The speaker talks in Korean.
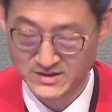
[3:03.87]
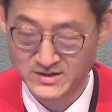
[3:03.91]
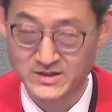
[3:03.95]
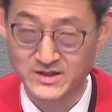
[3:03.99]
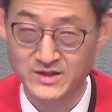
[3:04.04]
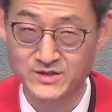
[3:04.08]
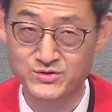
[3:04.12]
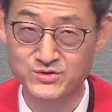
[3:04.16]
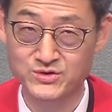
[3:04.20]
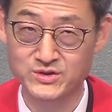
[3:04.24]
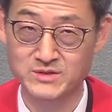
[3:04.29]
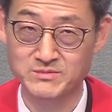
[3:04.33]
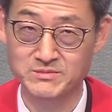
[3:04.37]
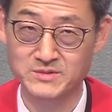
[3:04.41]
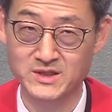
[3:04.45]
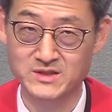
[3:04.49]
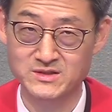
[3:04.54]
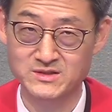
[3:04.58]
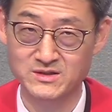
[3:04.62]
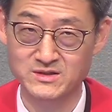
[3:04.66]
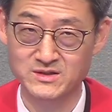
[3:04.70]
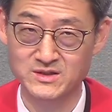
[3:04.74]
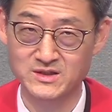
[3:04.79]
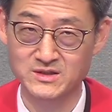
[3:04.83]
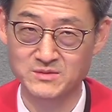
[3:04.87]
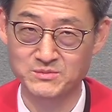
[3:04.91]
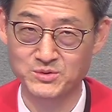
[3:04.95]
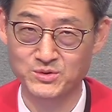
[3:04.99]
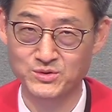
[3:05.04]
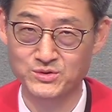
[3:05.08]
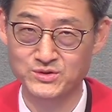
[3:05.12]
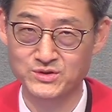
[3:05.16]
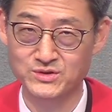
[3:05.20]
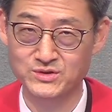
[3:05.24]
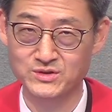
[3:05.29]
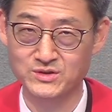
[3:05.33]
예수님께서 이
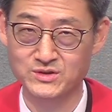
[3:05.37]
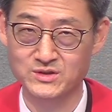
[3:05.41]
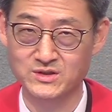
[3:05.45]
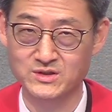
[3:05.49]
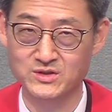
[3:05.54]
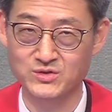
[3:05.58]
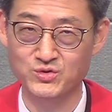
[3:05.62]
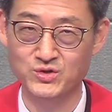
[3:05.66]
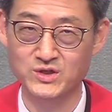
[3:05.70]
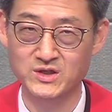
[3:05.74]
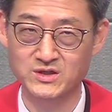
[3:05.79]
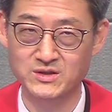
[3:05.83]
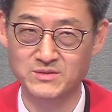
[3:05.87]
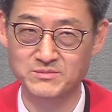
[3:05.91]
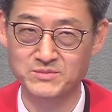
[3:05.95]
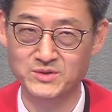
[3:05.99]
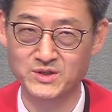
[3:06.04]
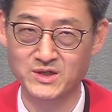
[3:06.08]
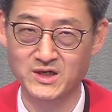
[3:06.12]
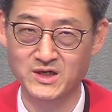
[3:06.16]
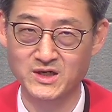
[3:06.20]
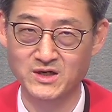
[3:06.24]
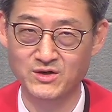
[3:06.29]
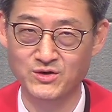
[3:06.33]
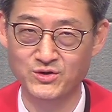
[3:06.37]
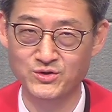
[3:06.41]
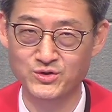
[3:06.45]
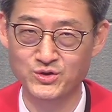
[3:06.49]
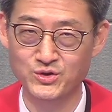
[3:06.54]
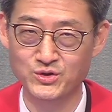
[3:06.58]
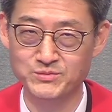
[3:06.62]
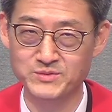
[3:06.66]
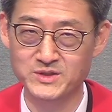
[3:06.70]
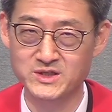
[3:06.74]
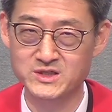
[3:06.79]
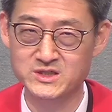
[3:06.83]
모든 위험과
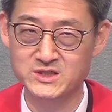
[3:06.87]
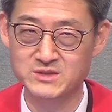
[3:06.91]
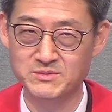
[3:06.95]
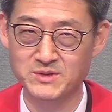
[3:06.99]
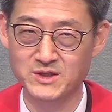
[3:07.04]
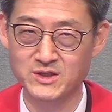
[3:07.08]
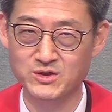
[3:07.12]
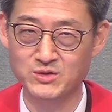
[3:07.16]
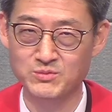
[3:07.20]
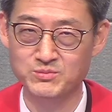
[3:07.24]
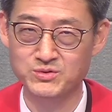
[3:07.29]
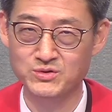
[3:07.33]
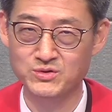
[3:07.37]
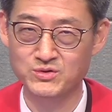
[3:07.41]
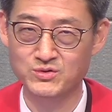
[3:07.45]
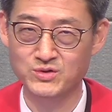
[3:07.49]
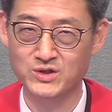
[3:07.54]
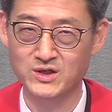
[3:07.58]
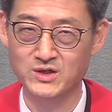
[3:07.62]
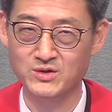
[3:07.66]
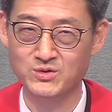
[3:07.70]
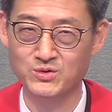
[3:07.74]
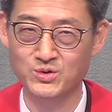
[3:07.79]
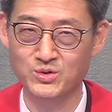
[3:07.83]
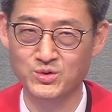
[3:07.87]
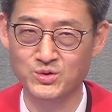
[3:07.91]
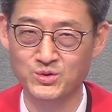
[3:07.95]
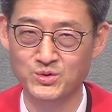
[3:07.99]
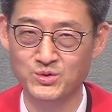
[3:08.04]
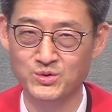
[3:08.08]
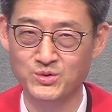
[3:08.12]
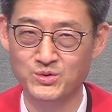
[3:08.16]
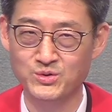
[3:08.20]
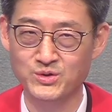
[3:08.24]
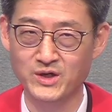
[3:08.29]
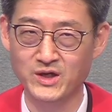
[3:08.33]
어려움이 있음에도 불구하고
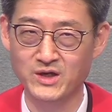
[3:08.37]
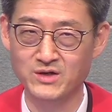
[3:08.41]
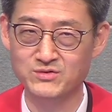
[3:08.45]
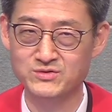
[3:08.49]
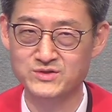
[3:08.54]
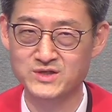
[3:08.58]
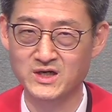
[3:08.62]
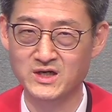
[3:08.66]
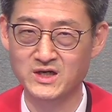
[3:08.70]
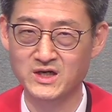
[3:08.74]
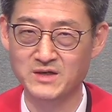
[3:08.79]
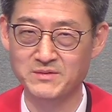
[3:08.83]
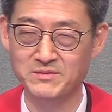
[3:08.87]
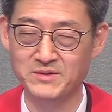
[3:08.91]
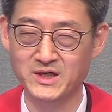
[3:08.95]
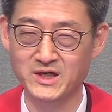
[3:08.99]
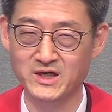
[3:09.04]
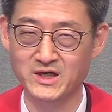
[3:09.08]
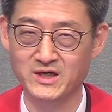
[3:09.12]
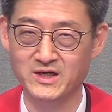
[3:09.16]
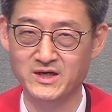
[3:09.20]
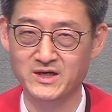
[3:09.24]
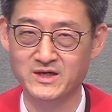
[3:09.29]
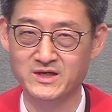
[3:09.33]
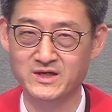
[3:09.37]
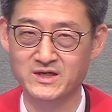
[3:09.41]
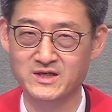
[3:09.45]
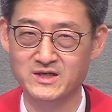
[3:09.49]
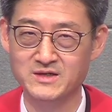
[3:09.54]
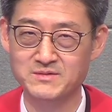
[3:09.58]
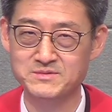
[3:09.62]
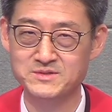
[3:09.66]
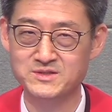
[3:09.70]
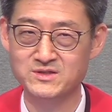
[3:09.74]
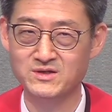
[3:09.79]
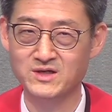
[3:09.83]
예루살렘에
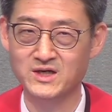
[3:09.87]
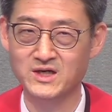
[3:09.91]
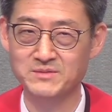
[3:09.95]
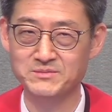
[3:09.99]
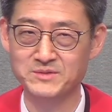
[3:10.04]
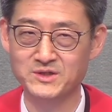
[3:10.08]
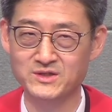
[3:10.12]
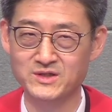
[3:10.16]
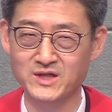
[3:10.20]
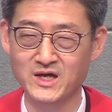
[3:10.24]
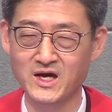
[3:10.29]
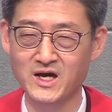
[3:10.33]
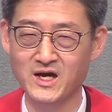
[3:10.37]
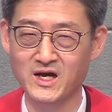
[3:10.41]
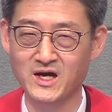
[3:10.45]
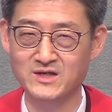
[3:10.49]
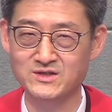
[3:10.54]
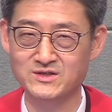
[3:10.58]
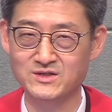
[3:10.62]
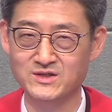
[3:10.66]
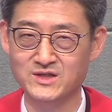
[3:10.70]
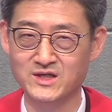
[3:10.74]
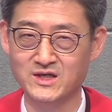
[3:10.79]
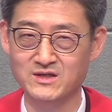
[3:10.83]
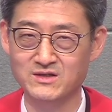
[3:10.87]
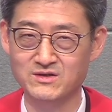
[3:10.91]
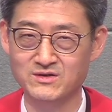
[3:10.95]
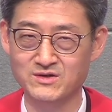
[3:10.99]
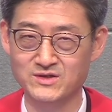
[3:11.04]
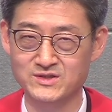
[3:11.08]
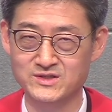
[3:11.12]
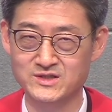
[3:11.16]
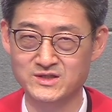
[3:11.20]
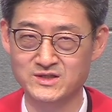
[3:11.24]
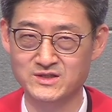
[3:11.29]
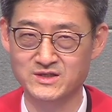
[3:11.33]
입성하며 나아가셨다는
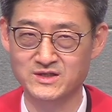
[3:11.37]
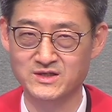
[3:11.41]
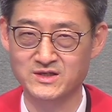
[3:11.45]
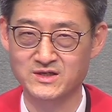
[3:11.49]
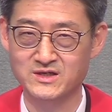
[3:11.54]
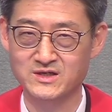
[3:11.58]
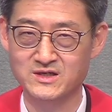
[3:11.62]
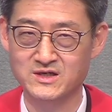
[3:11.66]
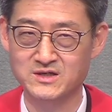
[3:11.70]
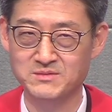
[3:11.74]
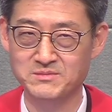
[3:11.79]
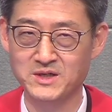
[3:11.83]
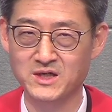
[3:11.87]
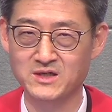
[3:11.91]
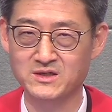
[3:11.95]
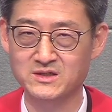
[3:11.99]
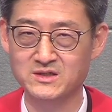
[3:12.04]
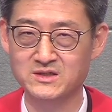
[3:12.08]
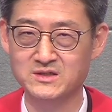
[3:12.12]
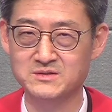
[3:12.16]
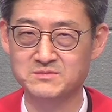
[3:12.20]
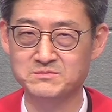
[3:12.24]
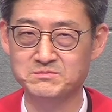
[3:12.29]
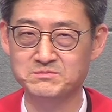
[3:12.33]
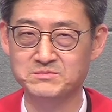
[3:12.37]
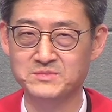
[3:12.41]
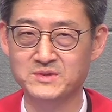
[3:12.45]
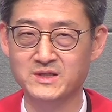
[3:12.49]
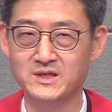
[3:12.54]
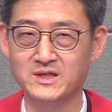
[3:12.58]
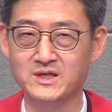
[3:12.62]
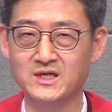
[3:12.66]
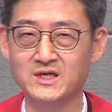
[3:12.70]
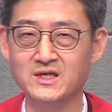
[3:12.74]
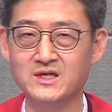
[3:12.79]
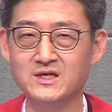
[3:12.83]
것은 그만큼
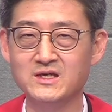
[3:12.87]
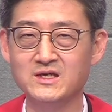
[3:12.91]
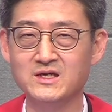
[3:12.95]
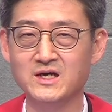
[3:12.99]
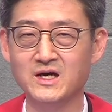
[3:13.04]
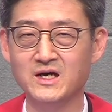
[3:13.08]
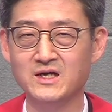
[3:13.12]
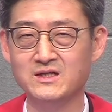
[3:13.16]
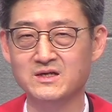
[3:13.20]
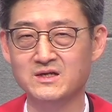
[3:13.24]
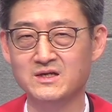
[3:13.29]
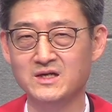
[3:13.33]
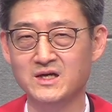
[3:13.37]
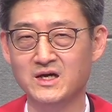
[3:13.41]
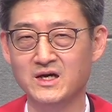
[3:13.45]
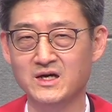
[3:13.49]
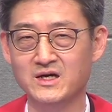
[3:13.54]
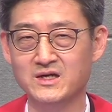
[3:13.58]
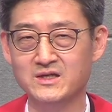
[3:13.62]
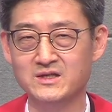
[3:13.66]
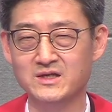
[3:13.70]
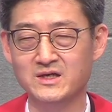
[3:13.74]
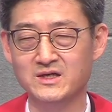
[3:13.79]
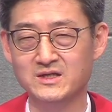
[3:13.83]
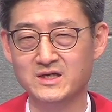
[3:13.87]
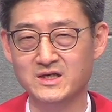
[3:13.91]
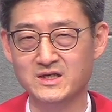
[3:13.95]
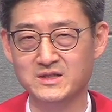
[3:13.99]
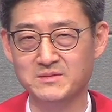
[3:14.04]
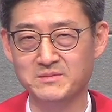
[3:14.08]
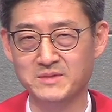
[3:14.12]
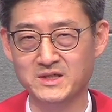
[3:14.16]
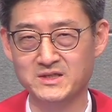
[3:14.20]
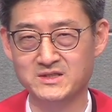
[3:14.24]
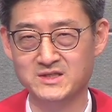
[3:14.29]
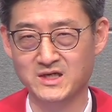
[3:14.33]
인간을 향한
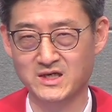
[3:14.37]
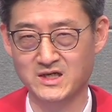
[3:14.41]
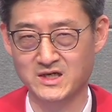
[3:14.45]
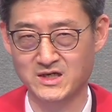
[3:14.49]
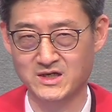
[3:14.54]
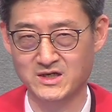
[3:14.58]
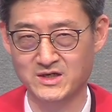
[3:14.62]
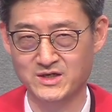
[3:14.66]
하나님의 사랑,